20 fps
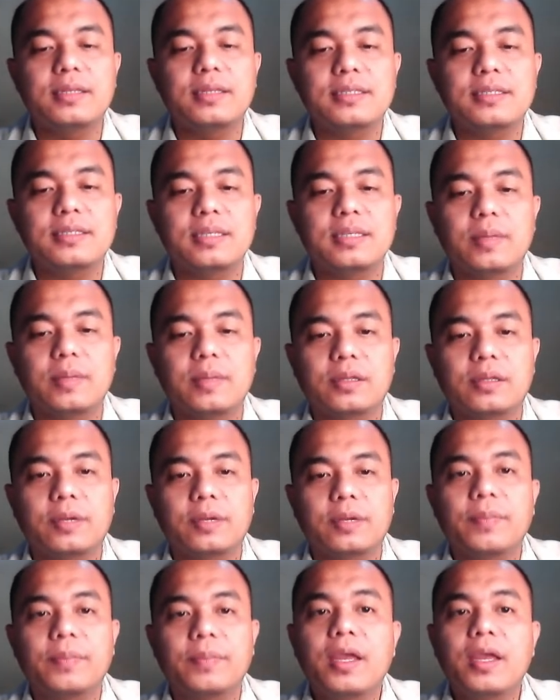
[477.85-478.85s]

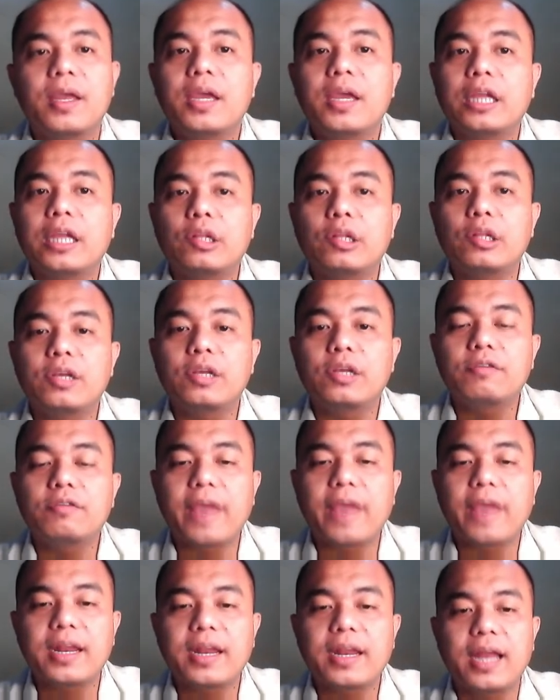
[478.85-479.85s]
decimeter. Ito na yung
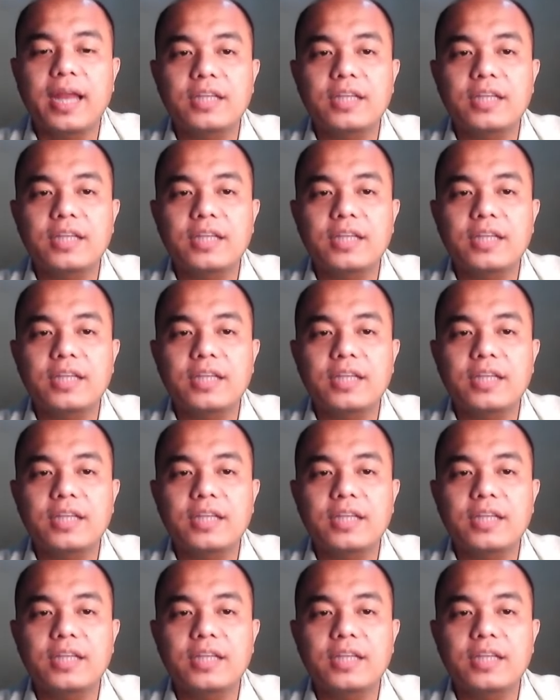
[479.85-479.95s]
final